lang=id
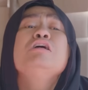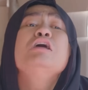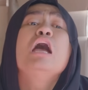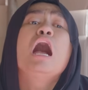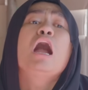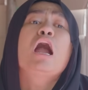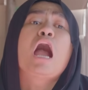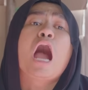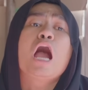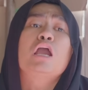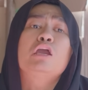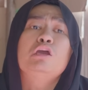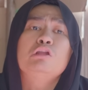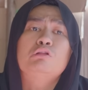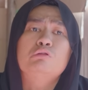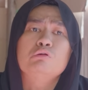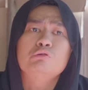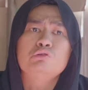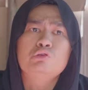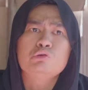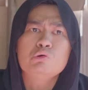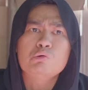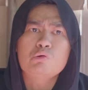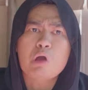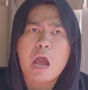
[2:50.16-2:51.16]
Ya nggak gitu
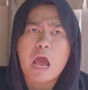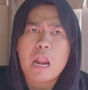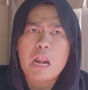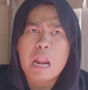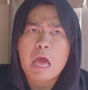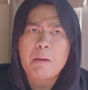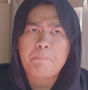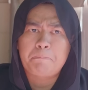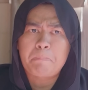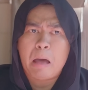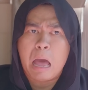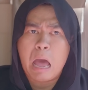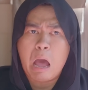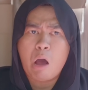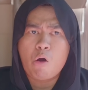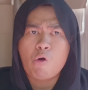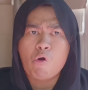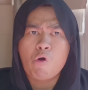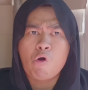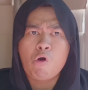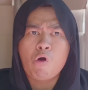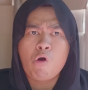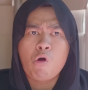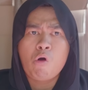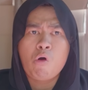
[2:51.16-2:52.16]
juga lah,
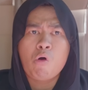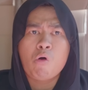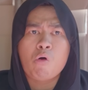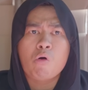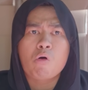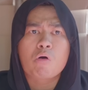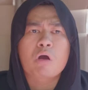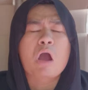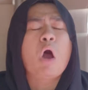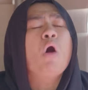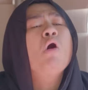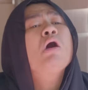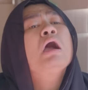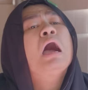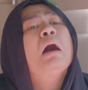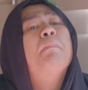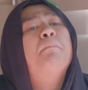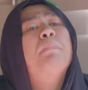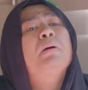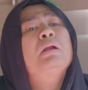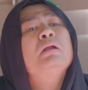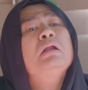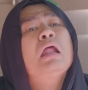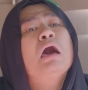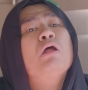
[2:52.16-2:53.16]
Pao. Kau nggak
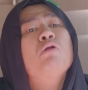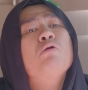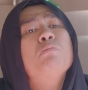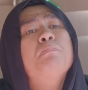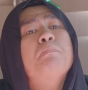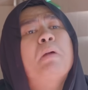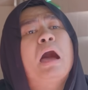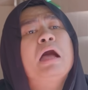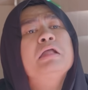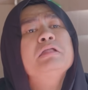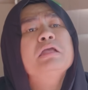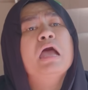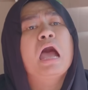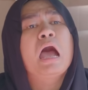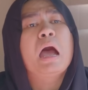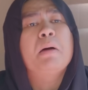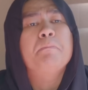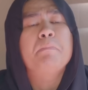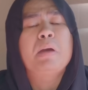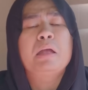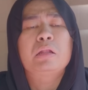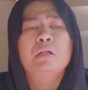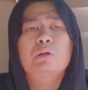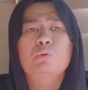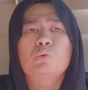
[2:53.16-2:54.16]
pernah rupanya
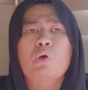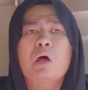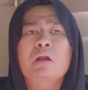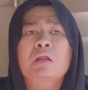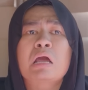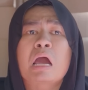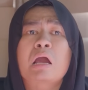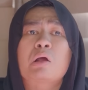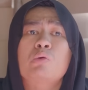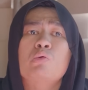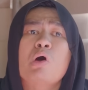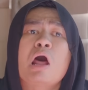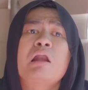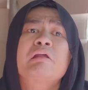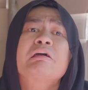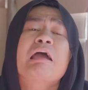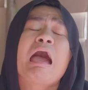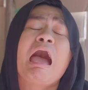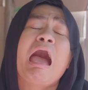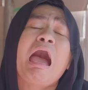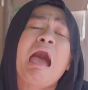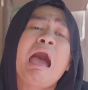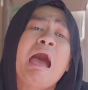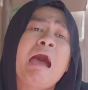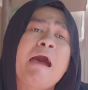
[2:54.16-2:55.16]
main
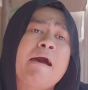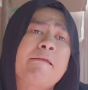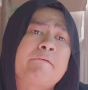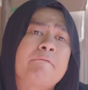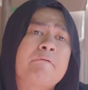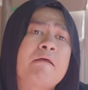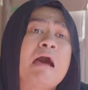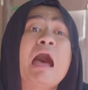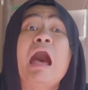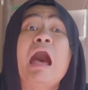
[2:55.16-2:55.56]
keluarga-keluargaan,